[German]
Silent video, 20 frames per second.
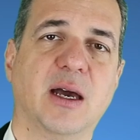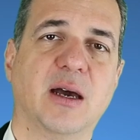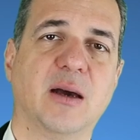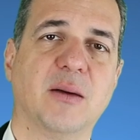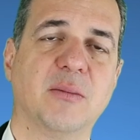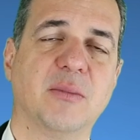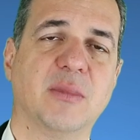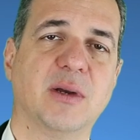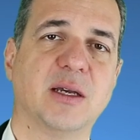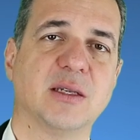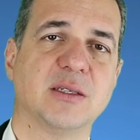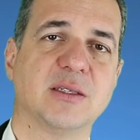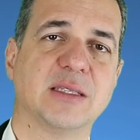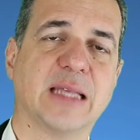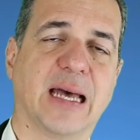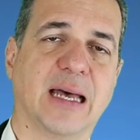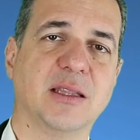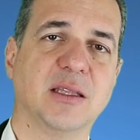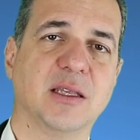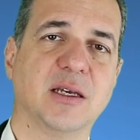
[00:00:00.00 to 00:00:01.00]
ähm,
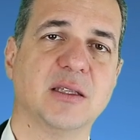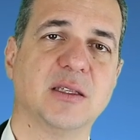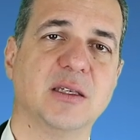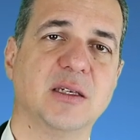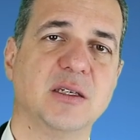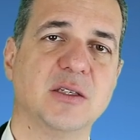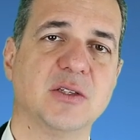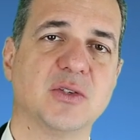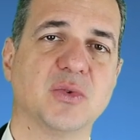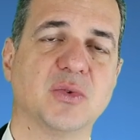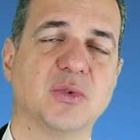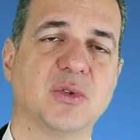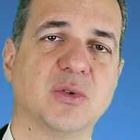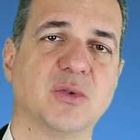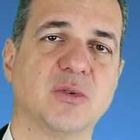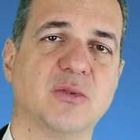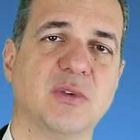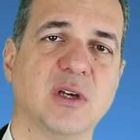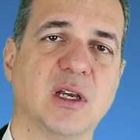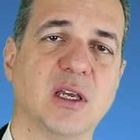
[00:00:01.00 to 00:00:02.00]
Standard ist und,
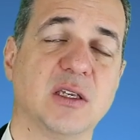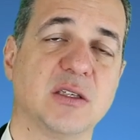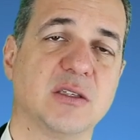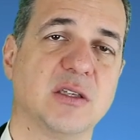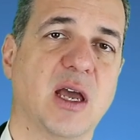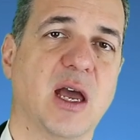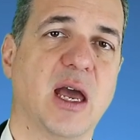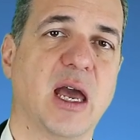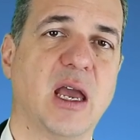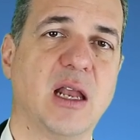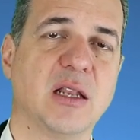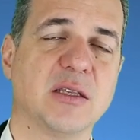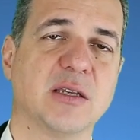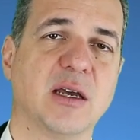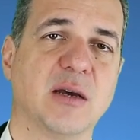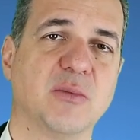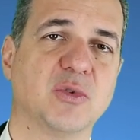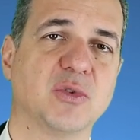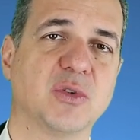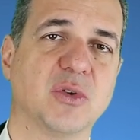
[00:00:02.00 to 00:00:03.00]
und wirklich sehr
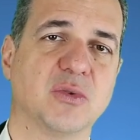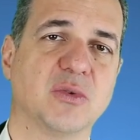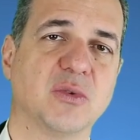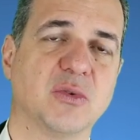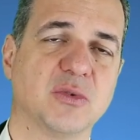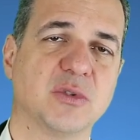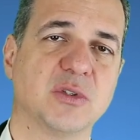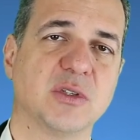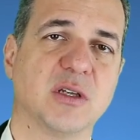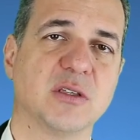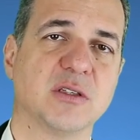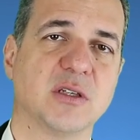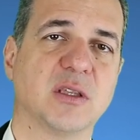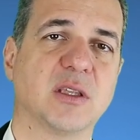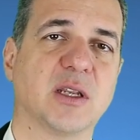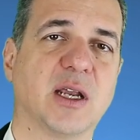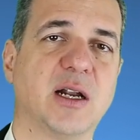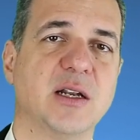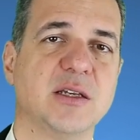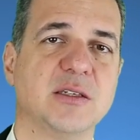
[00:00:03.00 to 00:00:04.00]
heilsam und, und, und sehr
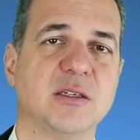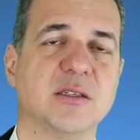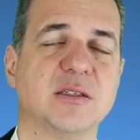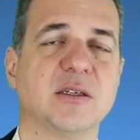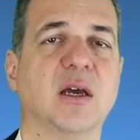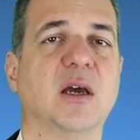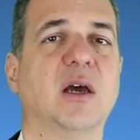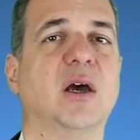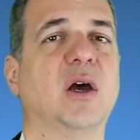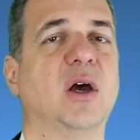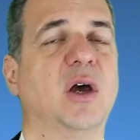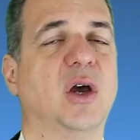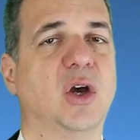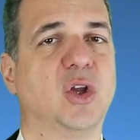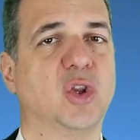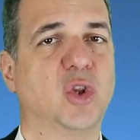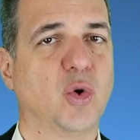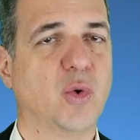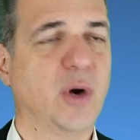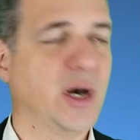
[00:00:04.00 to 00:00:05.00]
zentral ist, ist,
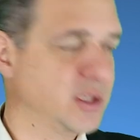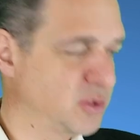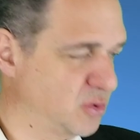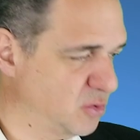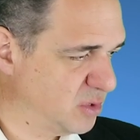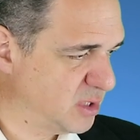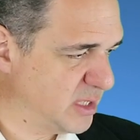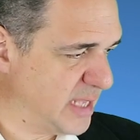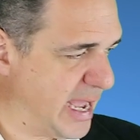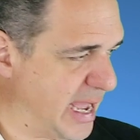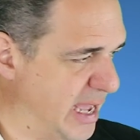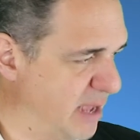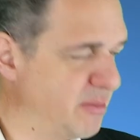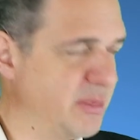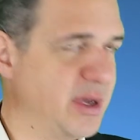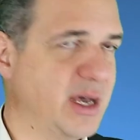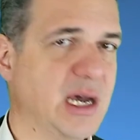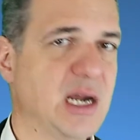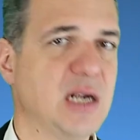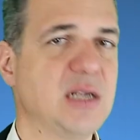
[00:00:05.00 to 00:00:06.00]
dort und
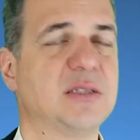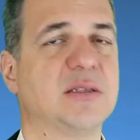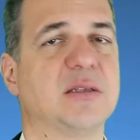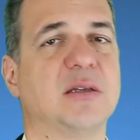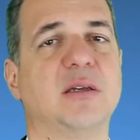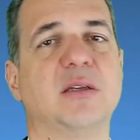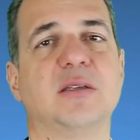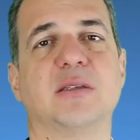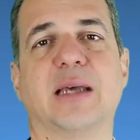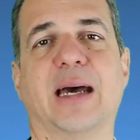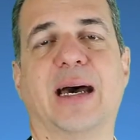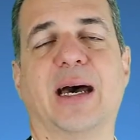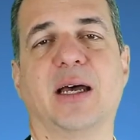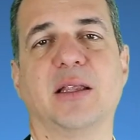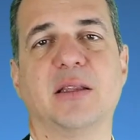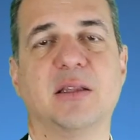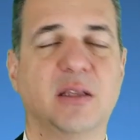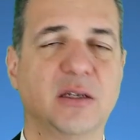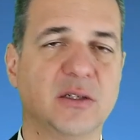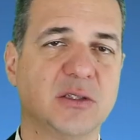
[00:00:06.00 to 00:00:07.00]
damals ist
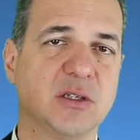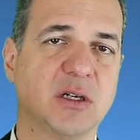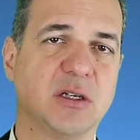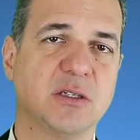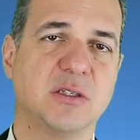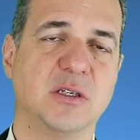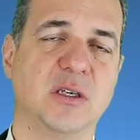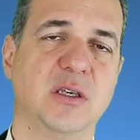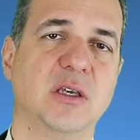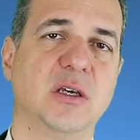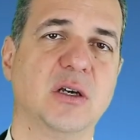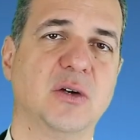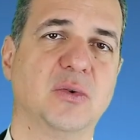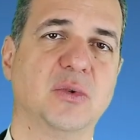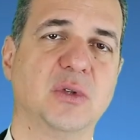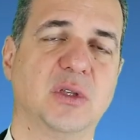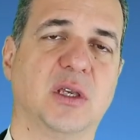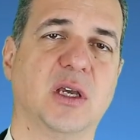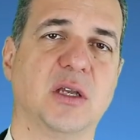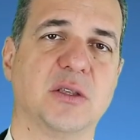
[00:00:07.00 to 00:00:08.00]
anders als hier
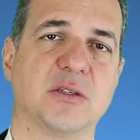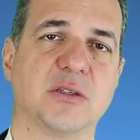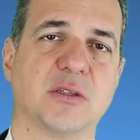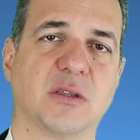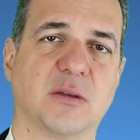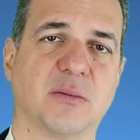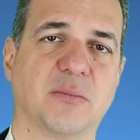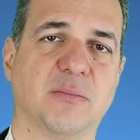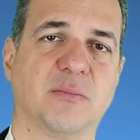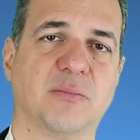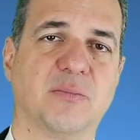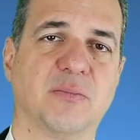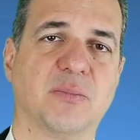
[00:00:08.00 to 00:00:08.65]
und jetzt.